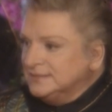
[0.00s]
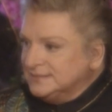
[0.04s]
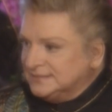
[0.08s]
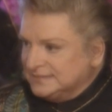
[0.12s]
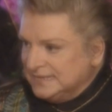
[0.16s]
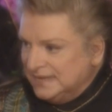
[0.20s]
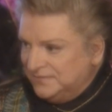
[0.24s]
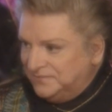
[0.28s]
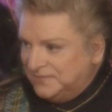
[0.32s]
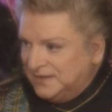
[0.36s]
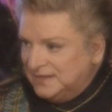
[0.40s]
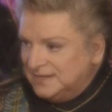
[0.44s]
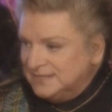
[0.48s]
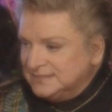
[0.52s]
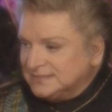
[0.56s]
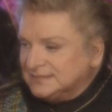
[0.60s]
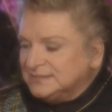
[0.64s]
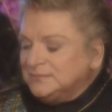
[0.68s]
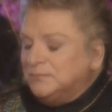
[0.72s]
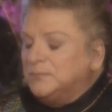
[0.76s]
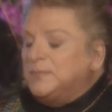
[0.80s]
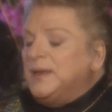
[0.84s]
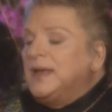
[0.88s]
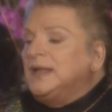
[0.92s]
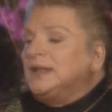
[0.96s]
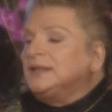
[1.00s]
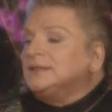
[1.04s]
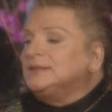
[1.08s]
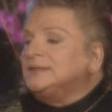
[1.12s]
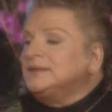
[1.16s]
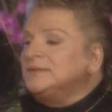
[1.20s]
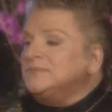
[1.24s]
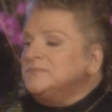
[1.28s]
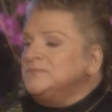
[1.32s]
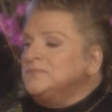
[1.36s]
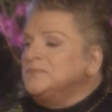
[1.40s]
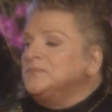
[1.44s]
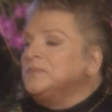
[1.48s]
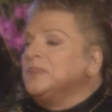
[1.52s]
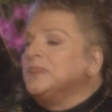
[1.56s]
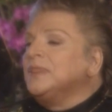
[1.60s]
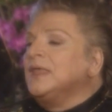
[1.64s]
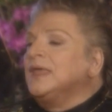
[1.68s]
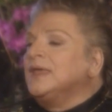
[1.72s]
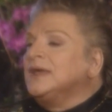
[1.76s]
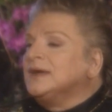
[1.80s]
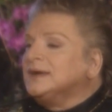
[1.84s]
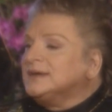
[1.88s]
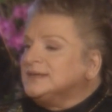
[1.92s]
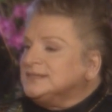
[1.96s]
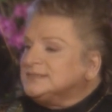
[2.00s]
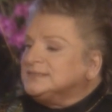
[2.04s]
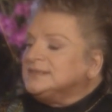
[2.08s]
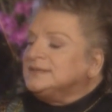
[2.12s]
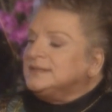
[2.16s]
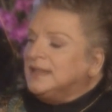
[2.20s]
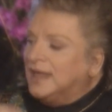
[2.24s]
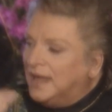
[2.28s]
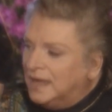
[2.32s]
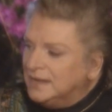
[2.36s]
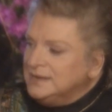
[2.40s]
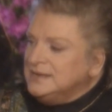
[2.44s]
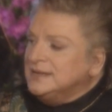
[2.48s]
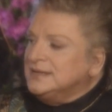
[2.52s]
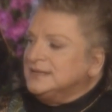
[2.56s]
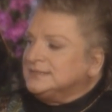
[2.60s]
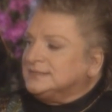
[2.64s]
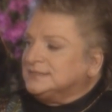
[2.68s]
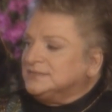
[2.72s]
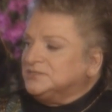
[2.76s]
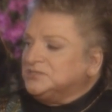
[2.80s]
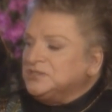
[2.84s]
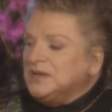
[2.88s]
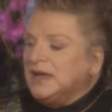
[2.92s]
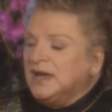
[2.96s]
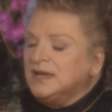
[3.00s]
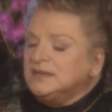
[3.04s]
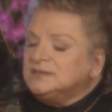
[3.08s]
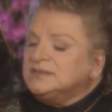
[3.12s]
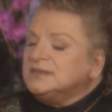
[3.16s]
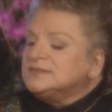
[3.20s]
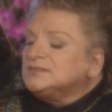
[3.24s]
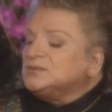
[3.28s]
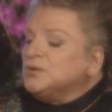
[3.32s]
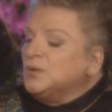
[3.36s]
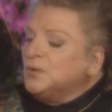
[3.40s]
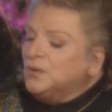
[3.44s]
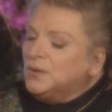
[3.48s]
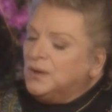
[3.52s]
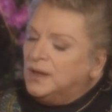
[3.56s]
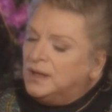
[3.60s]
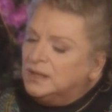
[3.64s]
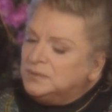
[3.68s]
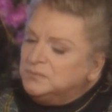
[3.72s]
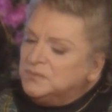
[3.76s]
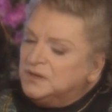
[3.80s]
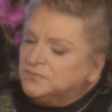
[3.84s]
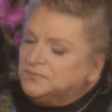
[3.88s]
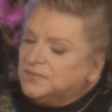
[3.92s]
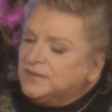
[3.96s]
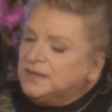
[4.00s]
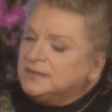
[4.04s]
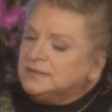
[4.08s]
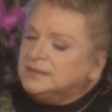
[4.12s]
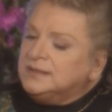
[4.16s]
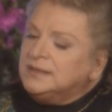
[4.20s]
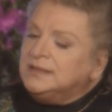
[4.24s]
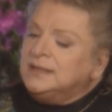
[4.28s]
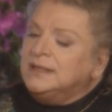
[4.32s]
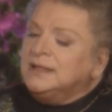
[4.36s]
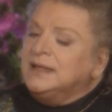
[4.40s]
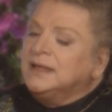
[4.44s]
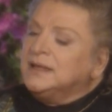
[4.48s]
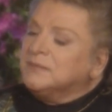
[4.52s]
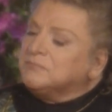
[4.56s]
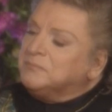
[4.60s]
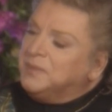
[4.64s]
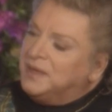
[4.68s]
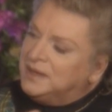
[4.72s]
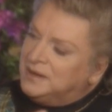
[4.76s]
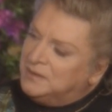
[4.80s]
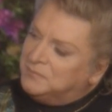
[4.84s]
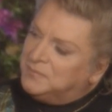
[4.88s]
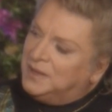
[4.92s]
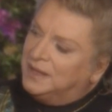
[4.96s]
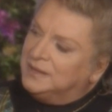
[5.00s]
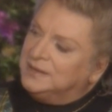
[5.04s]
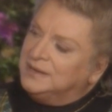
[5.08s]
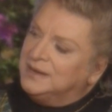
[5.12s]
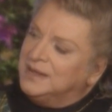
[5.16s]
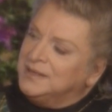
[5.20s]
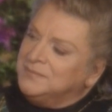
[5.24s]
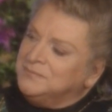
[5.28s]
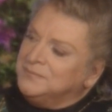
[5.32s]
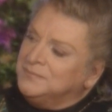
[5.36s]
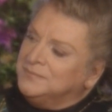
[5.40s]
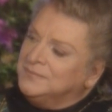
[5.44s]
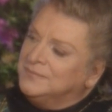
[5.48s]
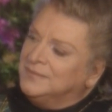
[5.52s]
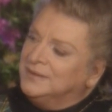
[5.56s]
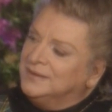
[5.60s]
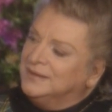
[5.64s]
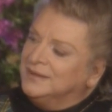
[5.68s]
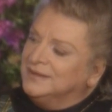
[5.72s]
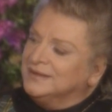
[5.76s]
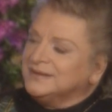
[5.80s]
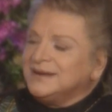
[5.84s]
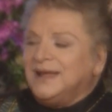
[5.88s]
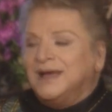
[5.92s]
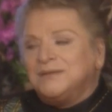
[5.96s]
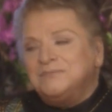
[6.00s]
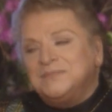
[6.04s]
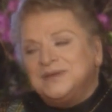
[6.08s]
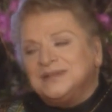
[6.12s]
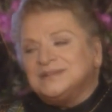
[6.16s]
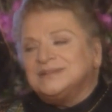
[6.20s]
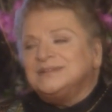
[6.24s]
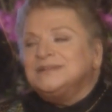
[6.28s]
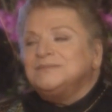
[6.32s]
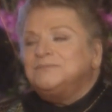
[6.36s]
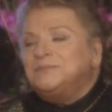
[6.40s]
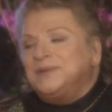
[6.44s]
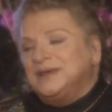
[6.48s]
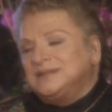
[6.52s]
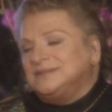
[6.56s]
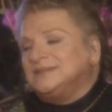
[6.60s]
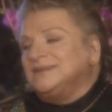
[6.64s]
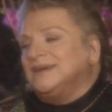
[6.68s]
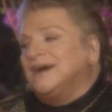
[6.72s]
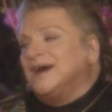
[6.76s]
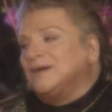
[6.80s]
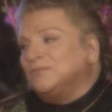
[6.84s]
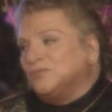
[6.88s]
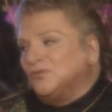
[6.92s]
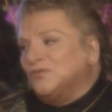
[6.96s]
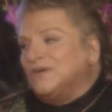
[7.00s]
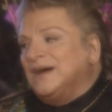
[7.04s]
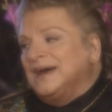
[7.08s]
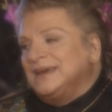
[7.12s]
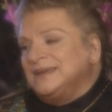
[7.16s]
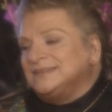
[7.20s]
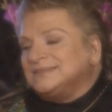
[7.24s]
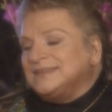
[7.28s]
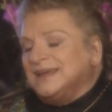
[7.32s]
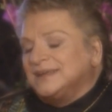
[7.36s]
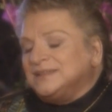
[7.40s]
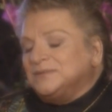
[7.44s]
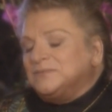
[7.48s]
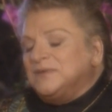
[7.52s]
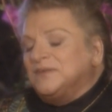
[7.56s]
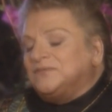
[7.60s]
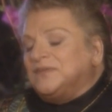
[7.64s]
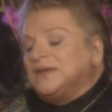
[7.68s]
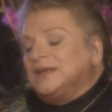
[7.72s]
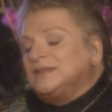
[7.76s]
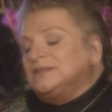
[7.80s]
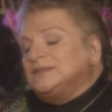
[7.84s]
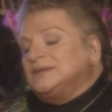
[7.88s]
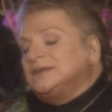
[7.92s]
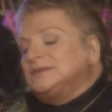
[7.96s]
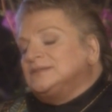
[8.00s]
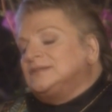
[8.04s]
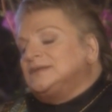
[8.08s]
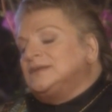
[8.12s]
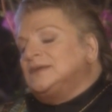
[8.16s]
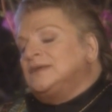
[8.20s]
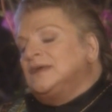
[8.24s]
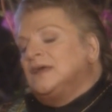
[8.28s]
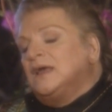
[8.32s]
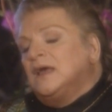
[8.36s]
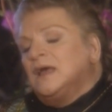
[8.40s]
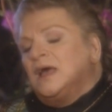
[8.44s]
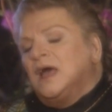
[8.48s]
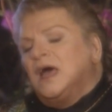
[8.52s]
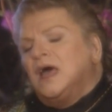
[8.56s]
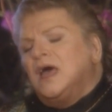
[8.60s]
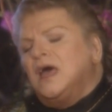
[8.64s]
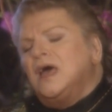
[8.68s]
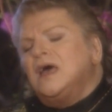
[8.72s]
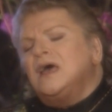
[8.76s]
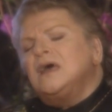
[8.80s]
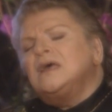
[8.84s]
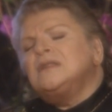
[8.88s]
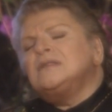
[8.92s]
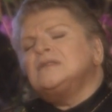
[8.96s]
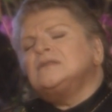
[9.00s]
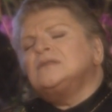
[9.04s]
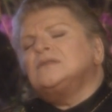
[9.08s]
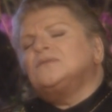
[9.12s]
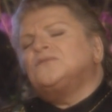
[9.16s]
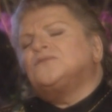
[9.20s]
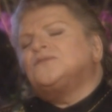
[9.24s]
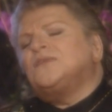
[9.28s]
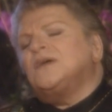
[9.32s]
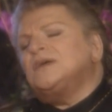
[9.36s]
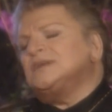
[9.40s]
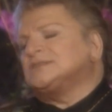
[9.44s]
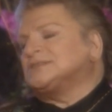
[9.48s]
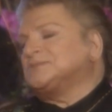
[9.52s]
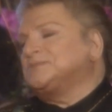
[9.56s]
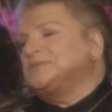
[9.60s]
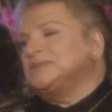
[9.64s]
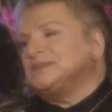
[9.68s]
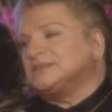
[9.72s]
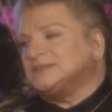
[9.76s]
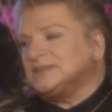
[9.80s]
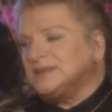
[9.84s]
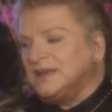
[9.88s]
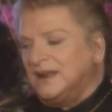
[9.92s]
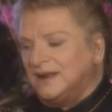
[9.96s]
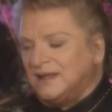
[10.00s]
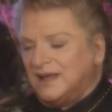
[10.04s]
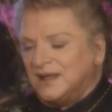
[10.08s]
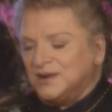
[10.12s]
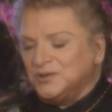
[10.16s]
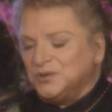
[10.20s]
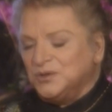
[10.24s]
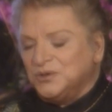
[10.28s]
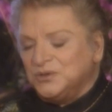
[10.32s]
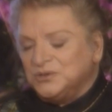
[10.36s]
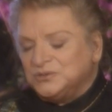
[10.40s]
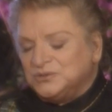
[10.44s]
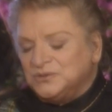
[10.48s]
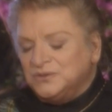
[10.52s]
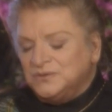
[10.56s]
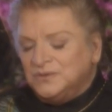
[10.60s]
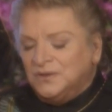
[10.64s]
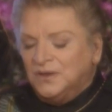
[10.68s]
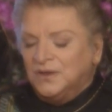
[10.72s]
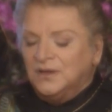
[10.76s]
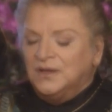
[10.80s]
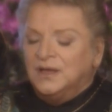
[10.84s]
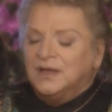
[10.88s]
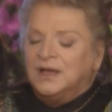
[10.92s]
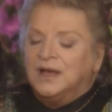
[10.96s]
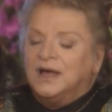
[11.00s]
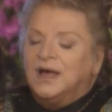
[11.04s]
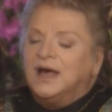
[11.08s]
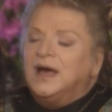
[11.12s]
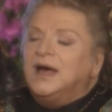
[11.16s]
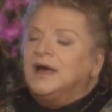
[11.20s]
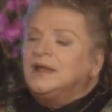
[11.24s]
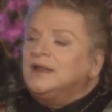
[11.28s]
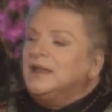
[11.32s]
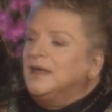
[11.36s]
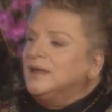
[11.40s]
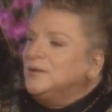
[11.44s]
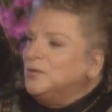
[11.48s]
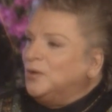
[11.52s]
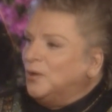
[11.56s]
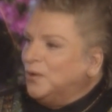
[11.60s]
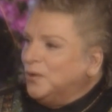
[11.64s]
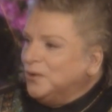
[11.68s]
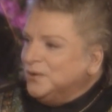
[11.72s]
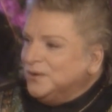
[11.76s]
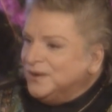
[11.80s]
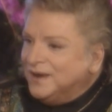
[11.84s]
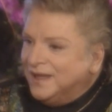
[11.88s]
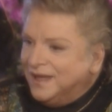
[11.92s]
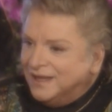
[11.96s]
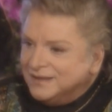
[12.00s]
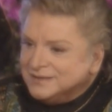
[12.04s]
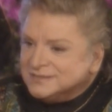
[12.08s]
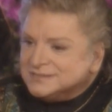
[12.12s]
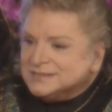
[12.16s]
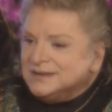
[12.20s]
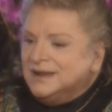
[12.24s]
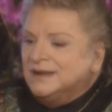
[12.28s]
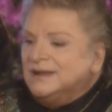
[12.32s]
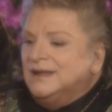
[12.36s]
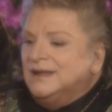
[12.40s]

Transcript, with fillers: sevgilisi bendim. Kızın annesi Cahide Sonkan hanımefendi. Benim annem rahmetli Bediye Muvahit hanımefendiydi. Evet. Enfes bir senaryoydu. Halen oynar